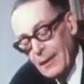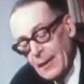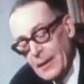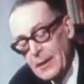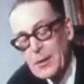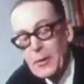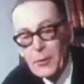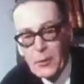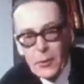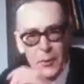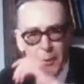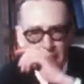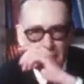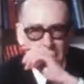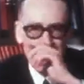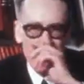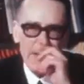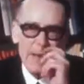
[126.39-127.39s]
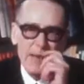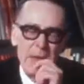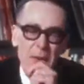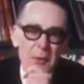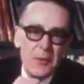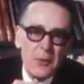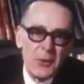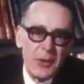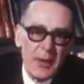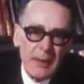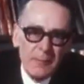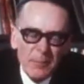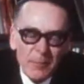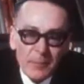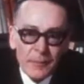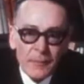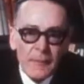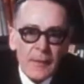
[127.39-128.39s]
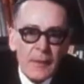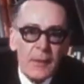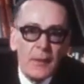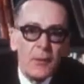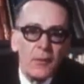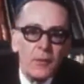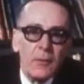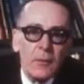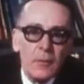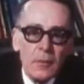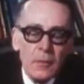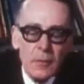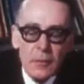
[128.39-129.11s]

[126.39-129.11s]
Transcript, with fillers: Ils sont drôles, vous savez, ces théologiens qui ont,